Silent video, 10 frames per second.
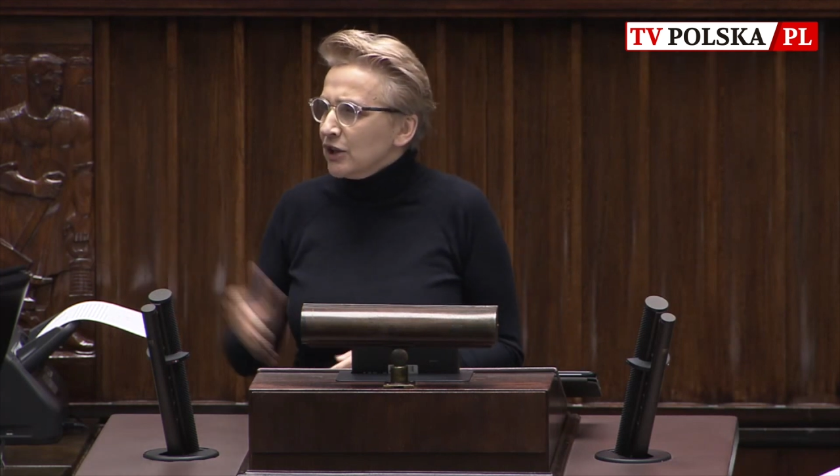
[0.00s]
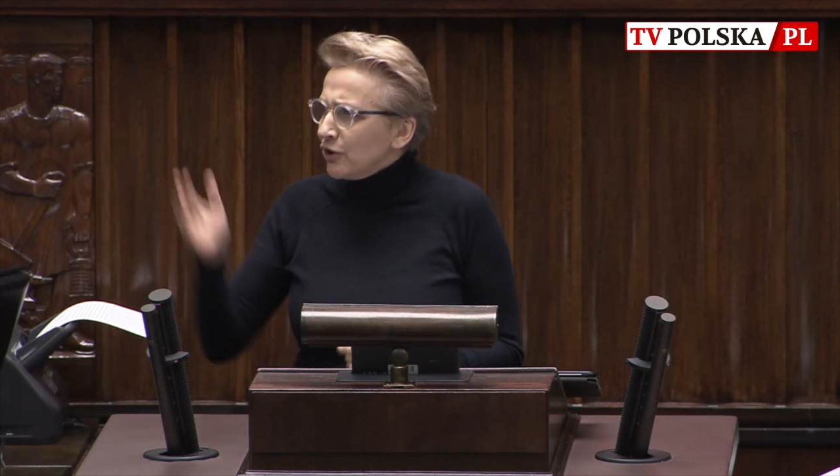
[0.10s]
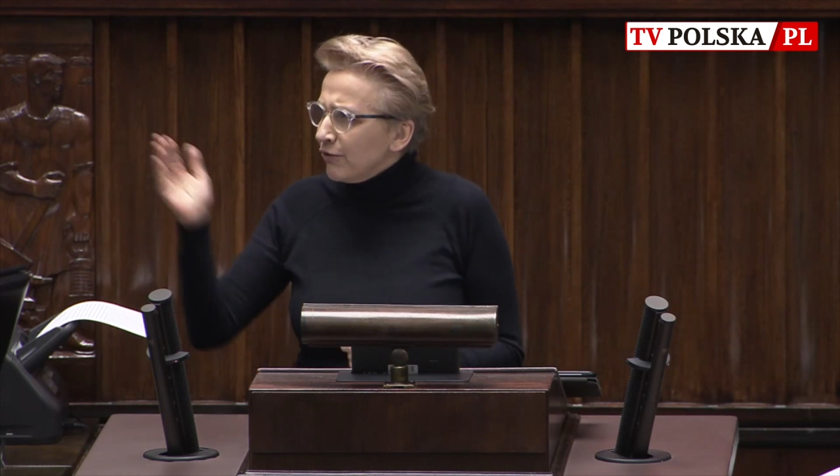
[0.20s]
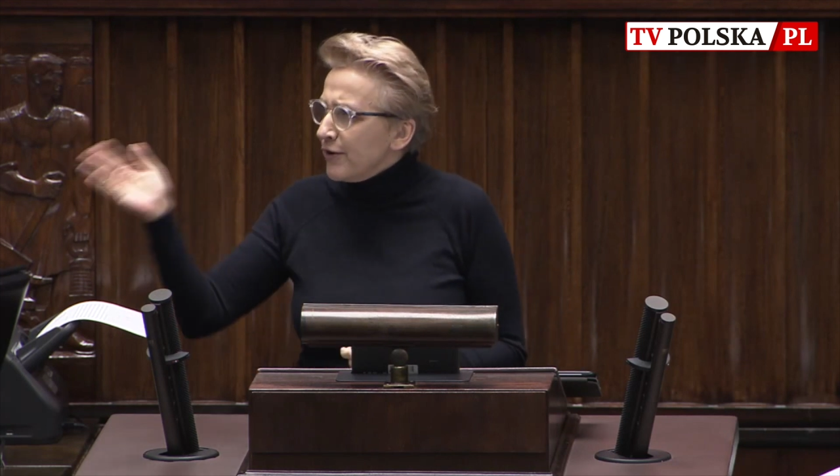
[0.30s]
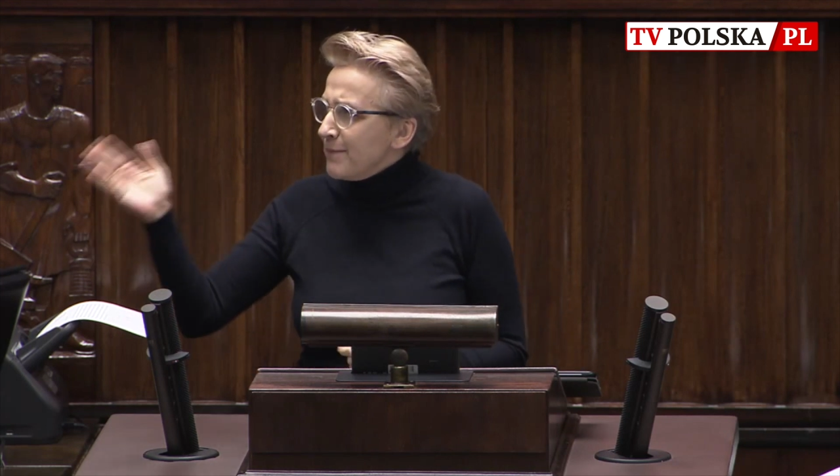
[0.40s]

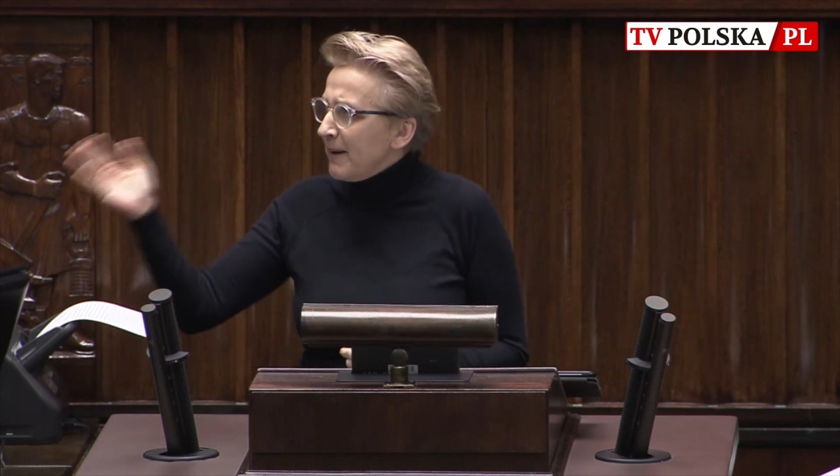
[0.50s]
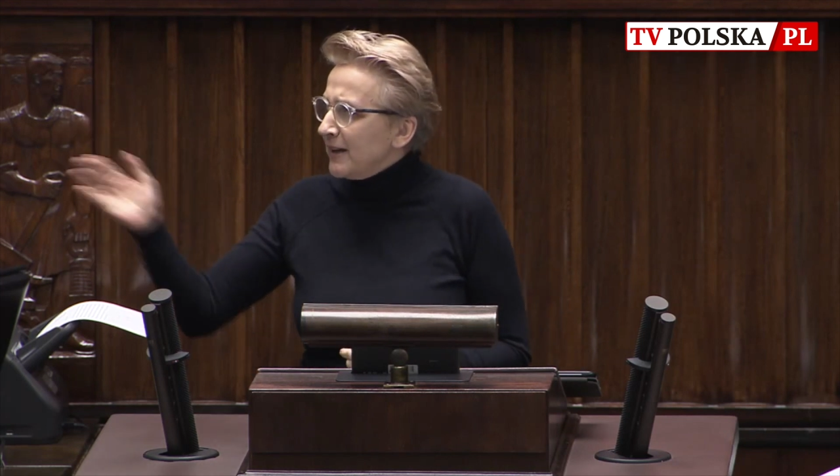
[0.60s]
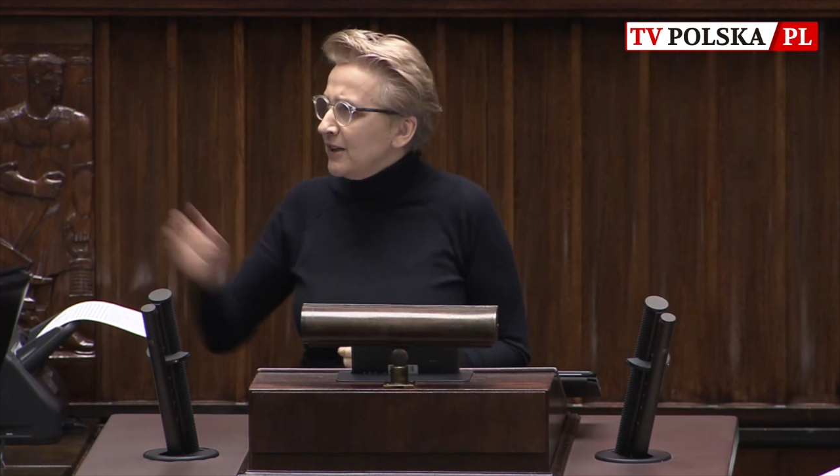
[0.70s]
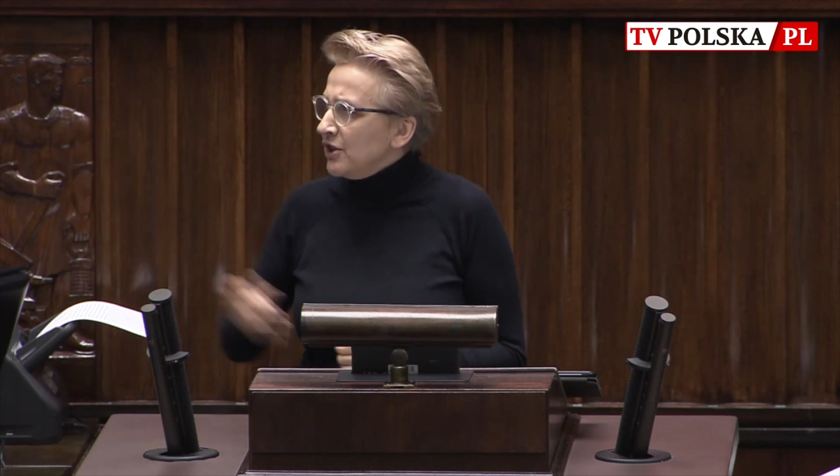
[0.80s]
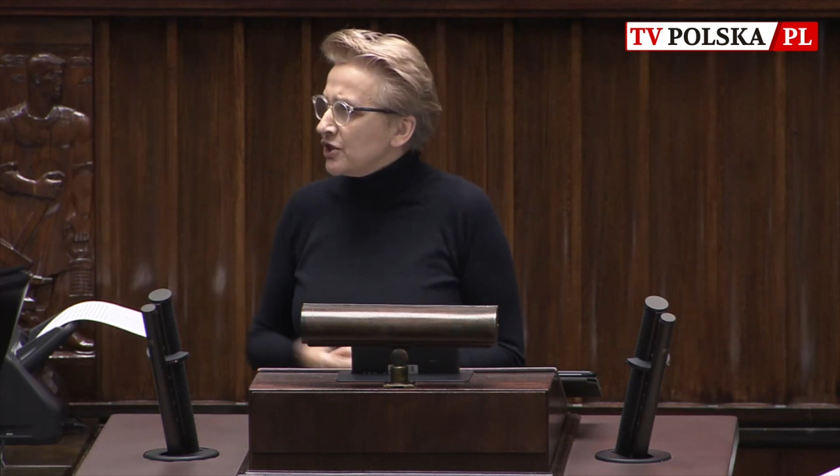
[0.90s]
to wy
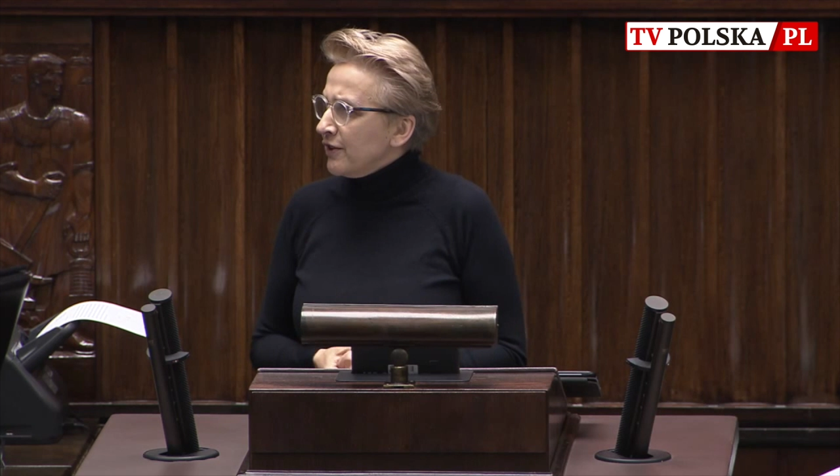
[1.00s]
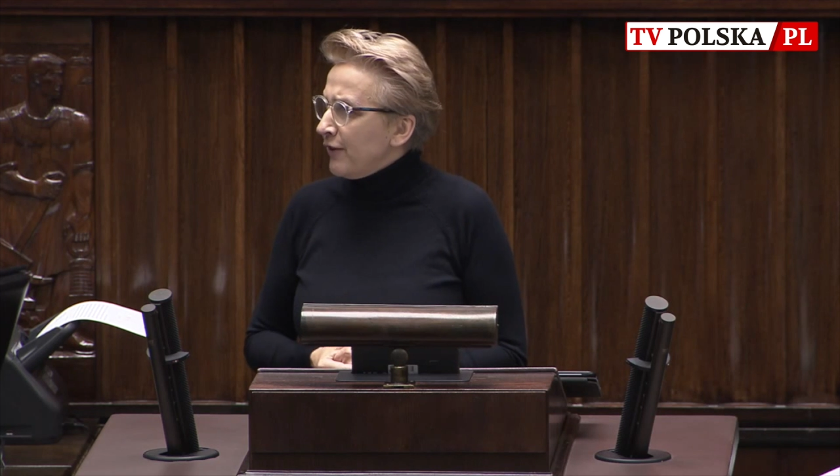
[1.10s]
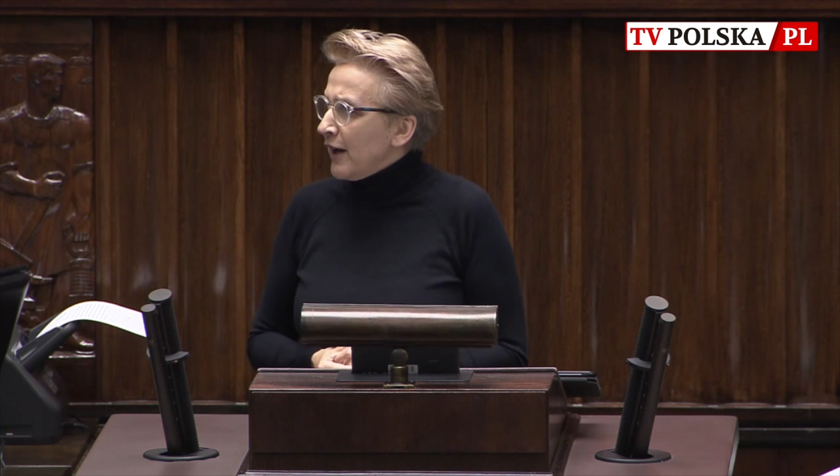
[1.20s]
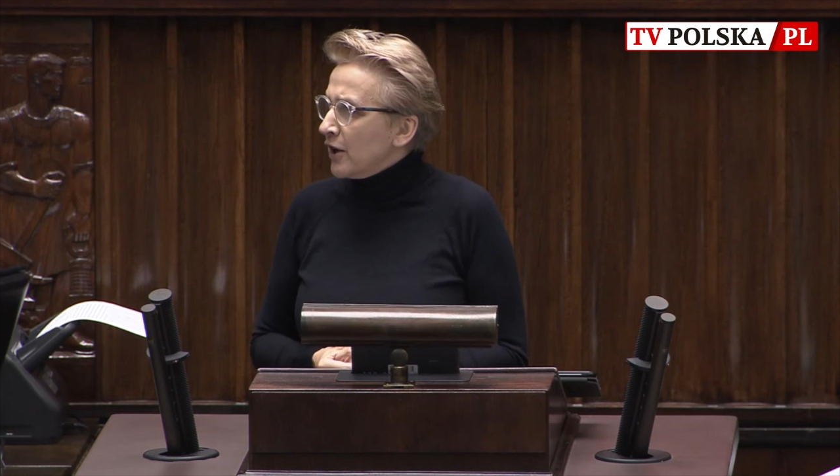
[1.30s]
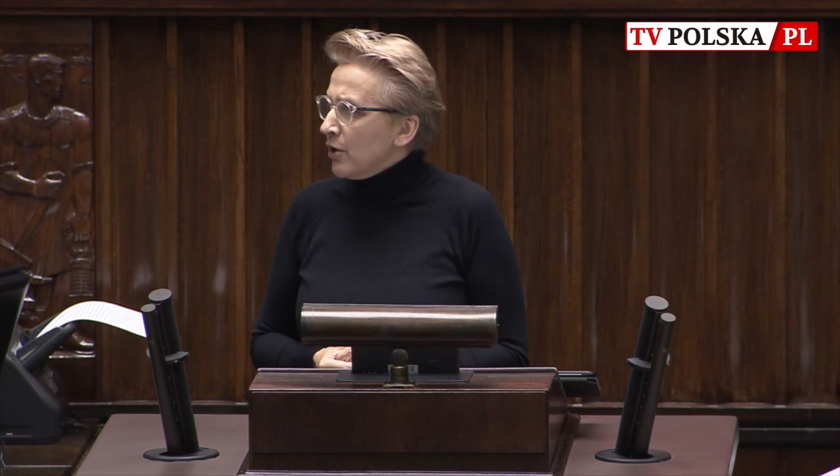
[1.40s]
paliliście flagę